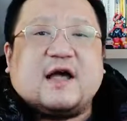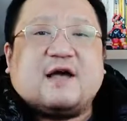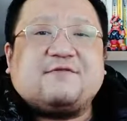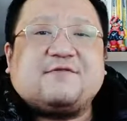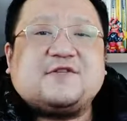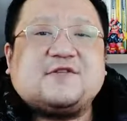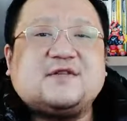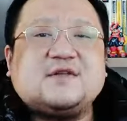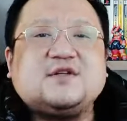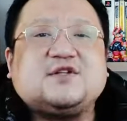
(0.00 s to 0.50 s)
F
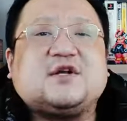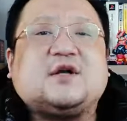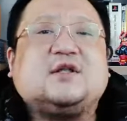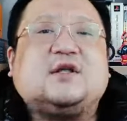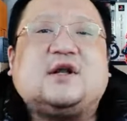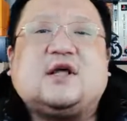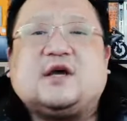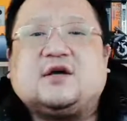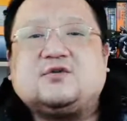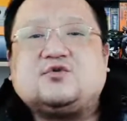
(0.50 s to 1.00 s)
C 上
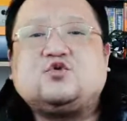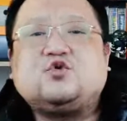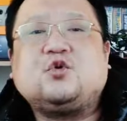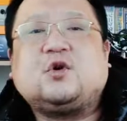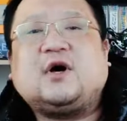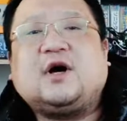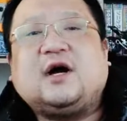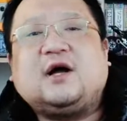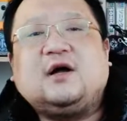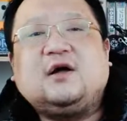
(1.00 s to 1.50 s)
的两
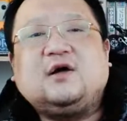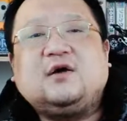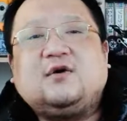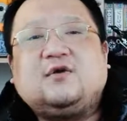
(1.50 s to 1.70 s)
座啊。